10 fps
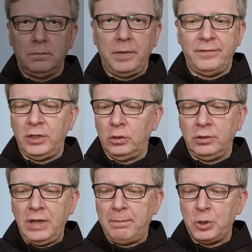Pewnego
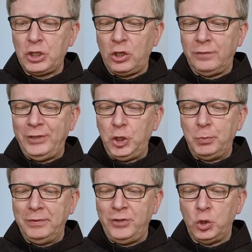dnia
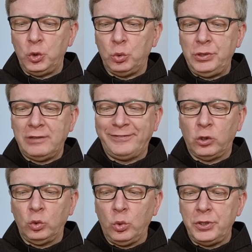postanowiliśmy wziąć udział w
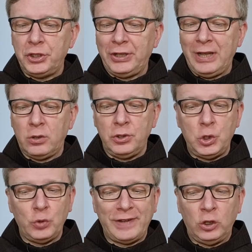konkursie dla
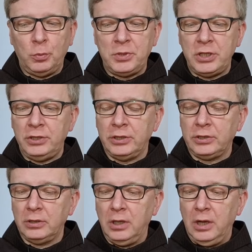rodziców adopcyjnych,